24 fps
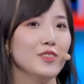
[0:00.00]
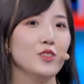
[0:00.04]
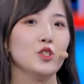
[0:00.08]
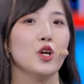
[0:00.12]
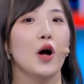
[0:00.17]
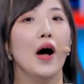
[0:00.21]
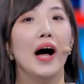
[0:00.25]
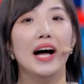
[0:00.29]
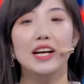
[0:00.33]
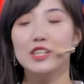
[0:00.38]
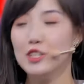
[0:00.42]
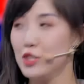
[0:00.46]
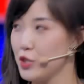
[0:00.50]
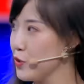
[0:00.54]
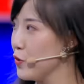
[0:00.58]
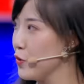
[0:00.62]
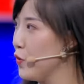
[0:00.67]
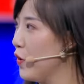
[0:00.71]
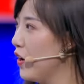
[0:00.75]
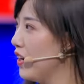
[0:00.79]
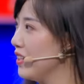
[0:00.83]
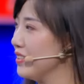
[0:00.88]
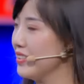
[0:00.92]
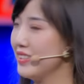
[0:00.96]
传
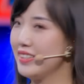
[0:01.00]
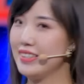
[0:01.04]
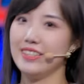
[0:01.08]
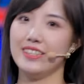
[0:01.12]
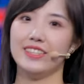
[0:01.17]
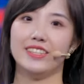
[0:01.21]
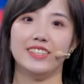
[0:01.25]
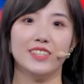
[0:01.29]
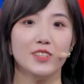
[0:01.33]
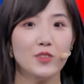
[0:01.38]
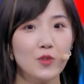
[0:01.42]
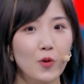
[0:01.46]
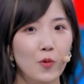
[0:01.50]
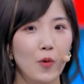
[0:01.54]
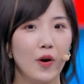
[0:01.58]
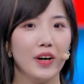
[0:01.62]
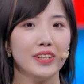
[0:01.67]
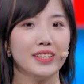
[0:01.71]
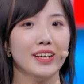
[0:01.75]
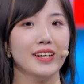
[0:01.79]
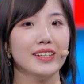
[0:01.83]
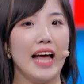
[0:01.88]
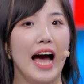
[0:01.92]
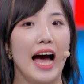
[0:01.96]
说秦
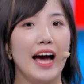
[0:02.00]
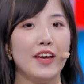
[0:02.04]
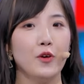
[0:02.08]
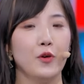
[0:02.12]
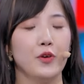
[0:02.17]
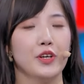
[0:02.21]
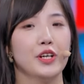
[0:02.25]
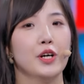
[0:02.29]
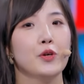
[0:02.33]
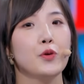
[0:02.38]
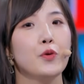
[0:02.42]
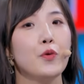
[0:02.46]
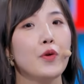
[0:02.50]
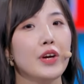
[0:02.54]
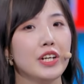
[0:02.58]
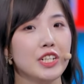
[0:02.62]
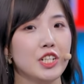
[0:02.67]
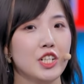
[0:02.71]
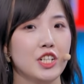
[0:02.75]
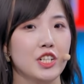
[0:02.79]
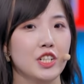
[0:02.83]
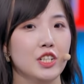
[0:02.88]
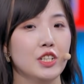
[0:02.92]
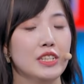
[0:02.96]
国呢，他有一个乐
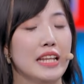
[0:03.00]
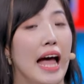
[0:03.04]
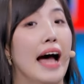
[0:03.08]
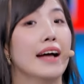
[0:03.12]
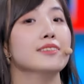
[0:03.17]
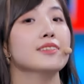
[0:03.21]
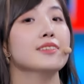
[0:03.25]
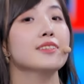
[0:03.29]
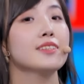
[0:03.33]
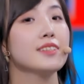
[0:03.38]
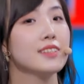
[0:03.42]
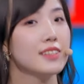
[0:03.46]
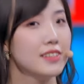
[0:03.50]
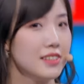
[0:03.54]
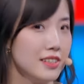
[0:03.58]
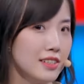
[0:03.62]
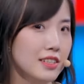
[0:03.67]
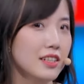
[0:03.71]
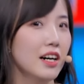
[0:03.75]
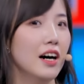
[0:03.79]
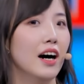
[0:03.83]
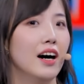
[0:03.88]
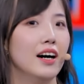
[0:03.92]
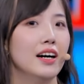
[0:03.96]
师弹
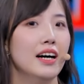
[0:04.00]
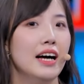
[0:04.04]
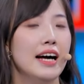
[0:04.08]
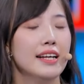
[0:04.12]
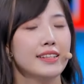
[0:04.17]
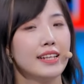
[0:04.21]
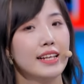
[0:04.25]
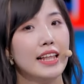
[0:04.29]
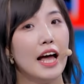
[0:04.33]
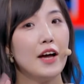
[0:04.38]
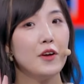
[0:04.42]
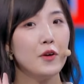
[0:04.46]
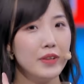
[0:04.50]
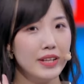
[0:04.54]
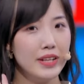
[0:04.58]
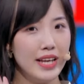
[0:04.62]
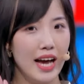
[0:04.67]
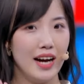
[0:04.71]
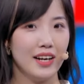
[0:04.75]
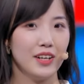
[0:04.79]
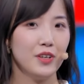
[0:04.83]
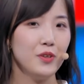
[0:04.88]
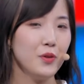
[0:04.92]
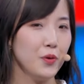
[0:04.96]
瑟，那他有
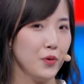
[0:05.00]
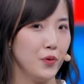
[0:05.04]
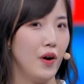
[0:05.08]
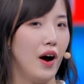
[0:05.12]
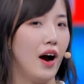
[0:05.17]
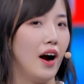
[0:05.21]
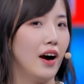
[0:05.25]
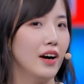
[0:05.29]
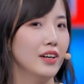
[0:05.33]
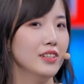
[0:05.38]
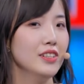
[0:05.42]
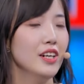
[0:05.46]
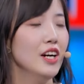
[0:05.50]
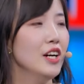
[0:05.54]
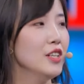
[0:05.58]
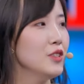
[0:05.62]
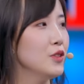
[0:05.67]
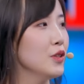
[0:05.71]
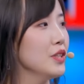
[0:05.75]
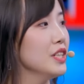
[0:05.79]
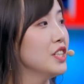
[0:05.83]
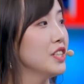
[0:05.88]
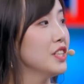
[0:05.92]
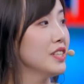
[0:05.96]
两个女儿，
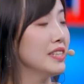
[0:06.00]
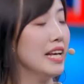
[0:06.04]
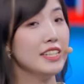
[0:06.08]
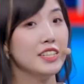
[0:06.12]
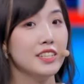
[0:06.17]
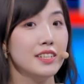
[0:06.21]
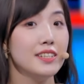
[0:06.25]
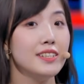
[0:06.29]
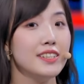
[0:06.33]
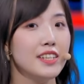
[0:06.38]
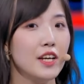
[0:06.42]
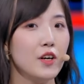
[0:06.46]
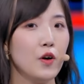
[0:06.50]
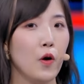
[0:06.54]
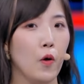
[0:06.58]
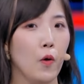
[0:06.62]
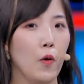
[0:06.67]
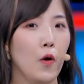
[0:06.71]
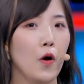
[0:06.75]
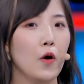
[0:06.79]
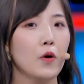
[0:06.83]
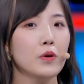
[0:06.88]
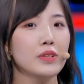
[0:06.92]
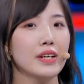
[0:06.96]
就一直在争先
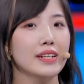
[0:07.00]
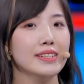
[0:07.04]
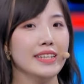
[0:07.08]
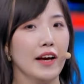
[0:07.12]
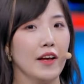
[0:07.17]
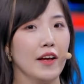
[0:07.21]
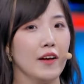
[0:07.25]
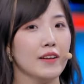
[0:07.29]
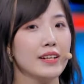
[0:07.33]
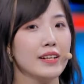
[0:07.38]
恐后的想